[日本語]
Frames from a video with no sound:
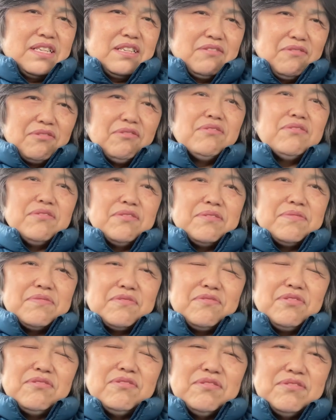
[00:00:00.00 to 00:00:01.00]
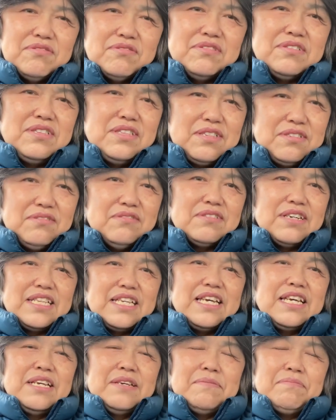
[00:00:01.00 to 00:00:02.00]
心っていうのが
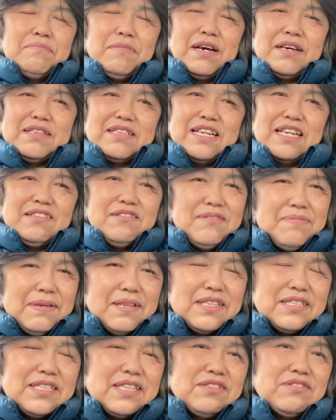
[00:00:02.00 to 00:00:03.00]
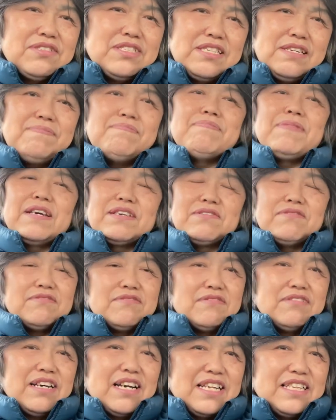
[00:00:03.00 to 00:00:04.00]
ね、例えばですけど、心配
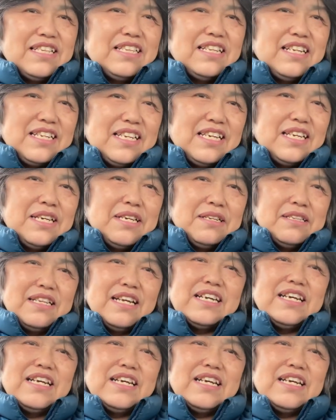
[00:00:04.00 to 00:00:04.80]
事があったり、なん